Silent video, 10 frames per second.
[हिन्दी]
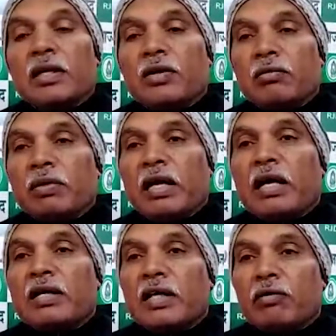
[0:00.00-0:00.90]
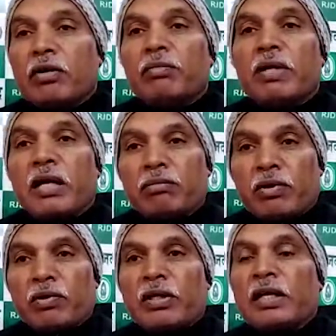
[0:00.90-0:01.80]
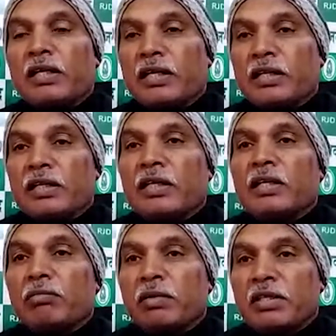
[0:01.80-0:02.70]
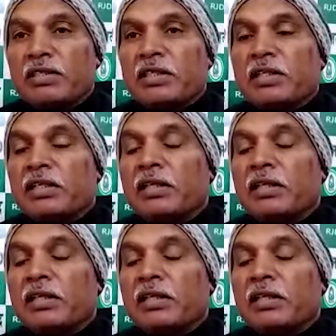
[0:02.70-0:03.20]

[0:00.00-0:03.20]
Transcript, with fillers: और बिहार का वहीं पर आप बेरोजगारी का देखेंगे प्रतिशत